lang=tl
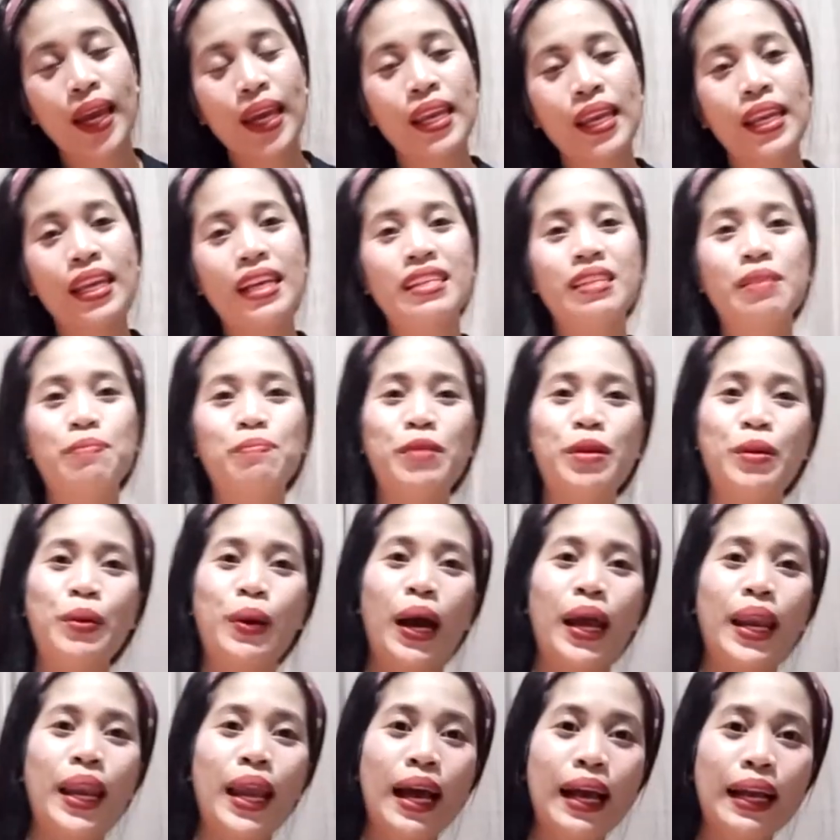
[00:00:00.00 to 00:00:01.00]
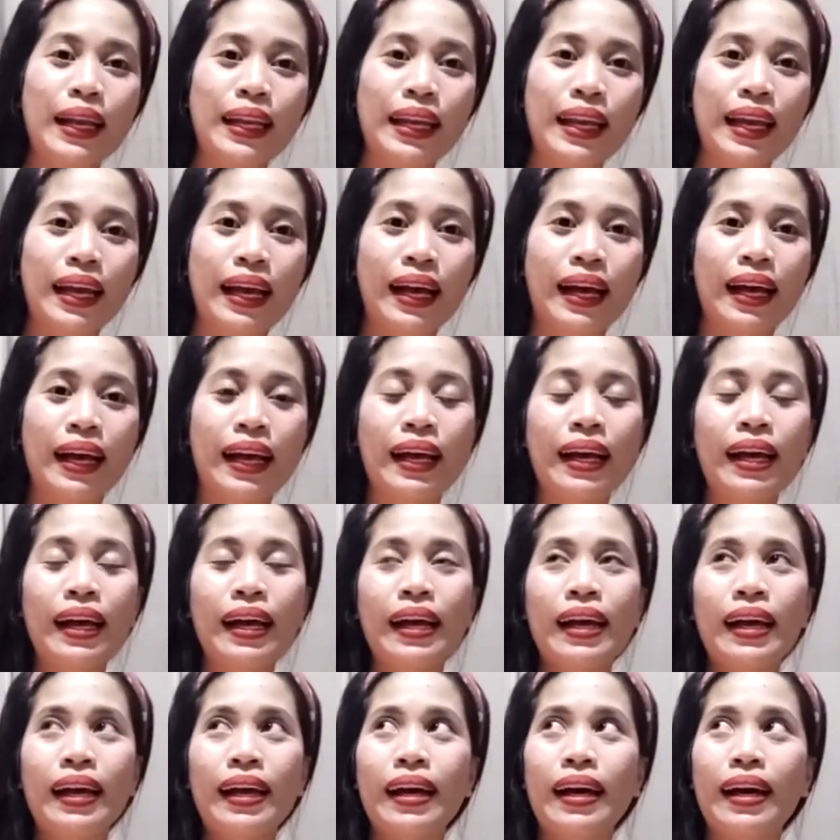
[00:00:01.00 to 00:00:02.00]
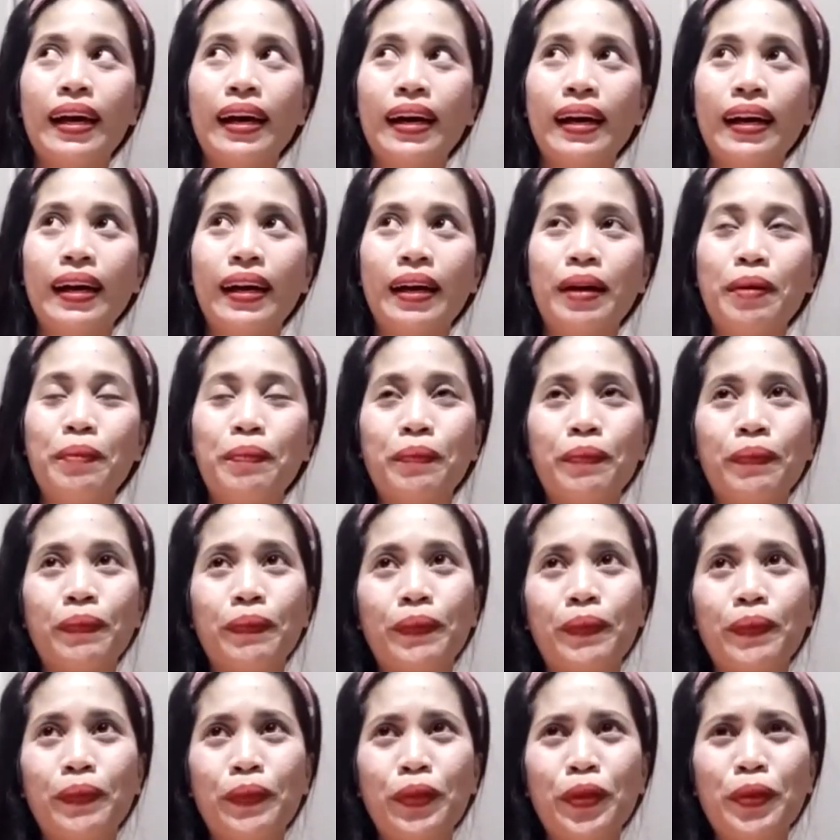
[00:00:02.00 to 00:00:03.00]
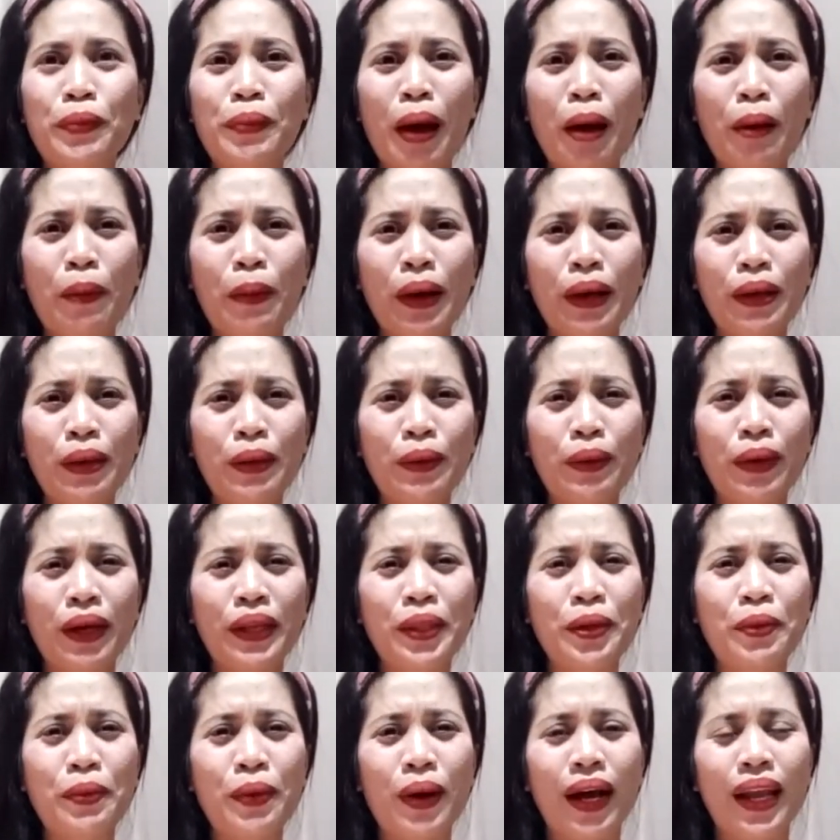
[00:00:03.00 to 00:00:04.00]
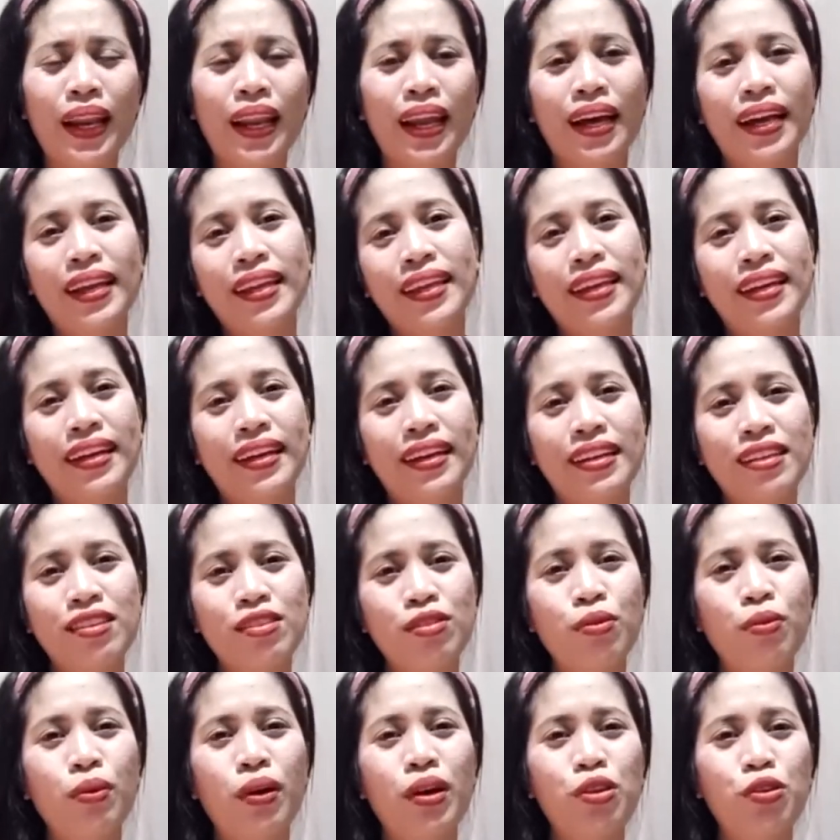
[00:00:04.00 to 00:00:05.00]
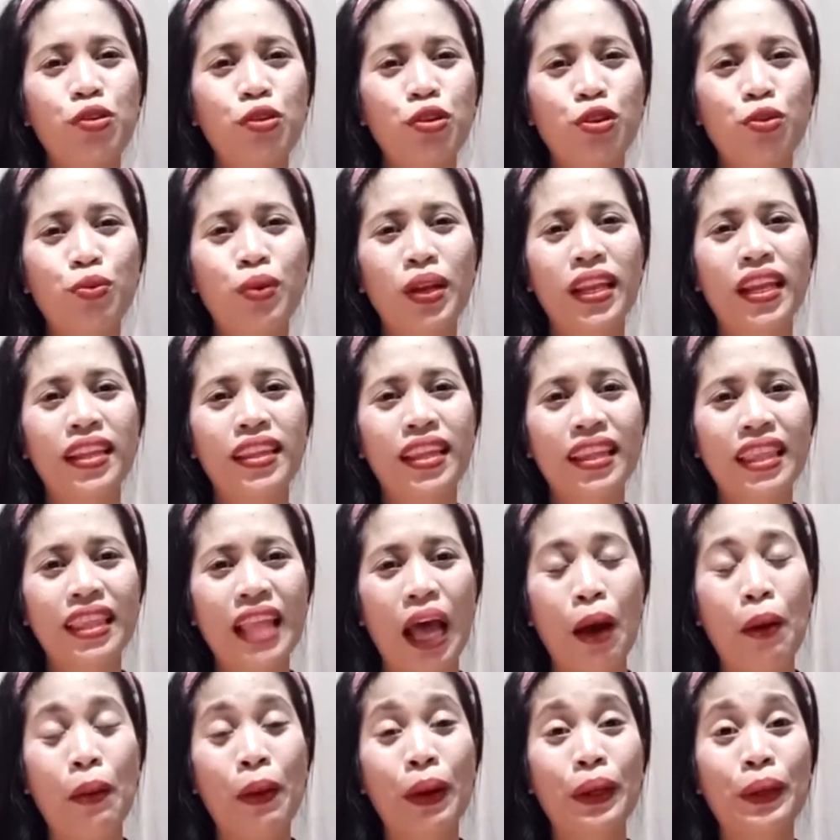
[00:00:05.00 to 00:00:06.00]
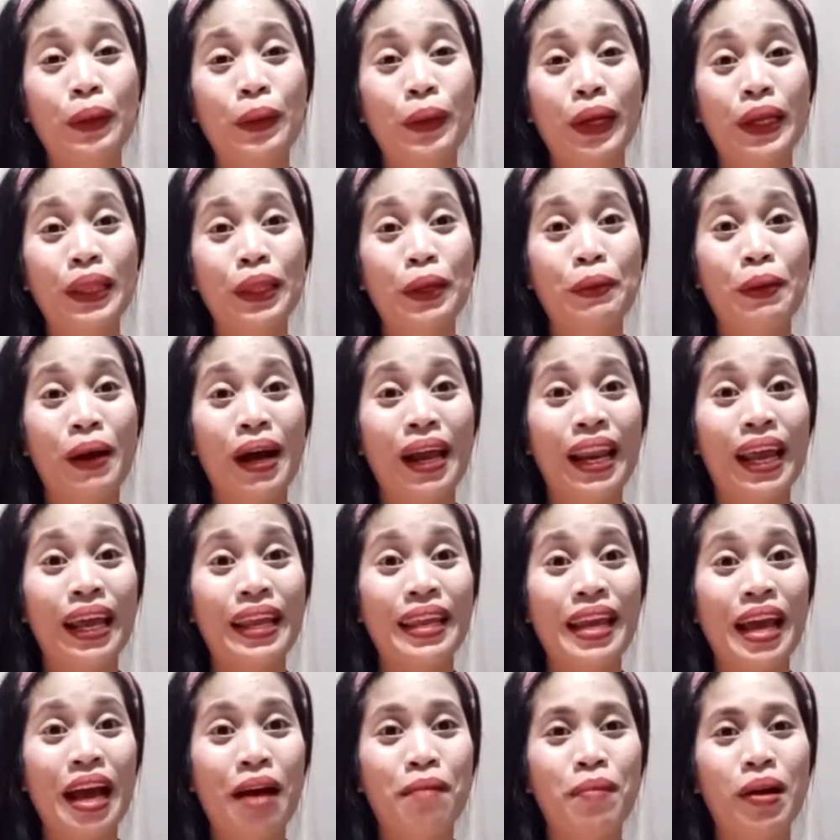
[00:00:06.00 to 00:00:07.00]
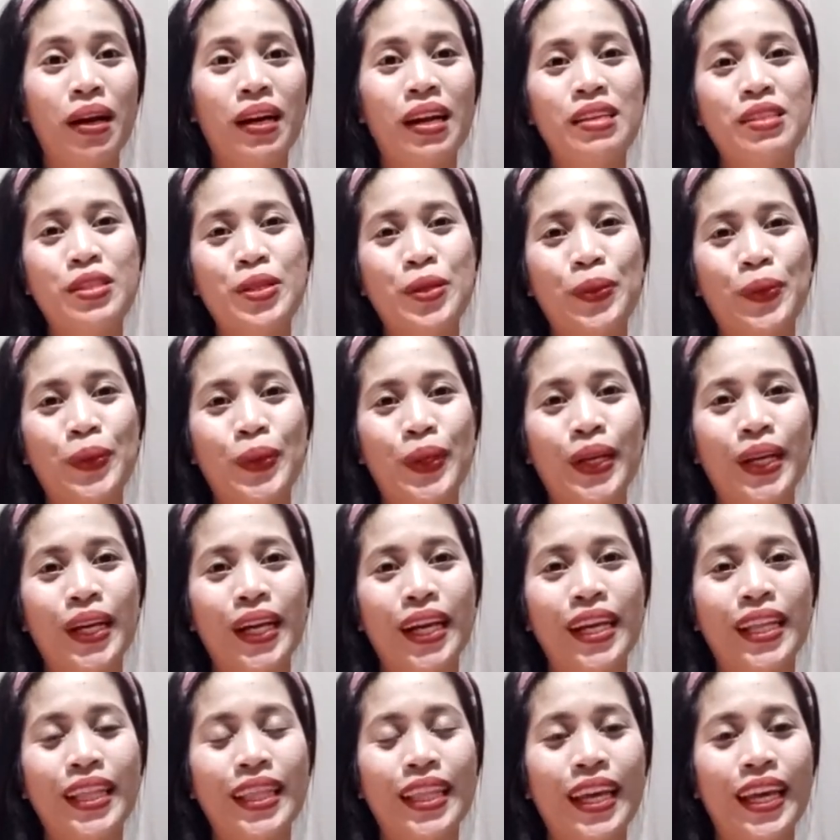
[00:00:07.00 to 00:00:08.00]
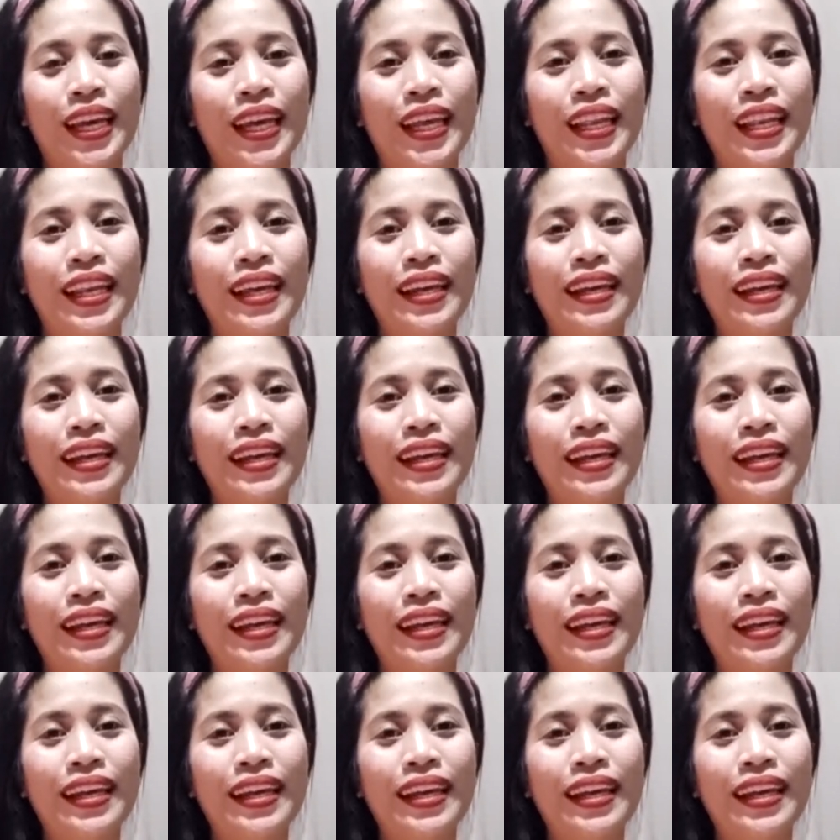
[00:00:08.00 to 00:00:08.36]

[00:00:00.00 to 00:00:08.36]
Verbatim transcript: inisip niya yung anak niya um, tumawag yung katiwala niya. So, unusual na tatawag yung katiwala niya habang nasa work. And then,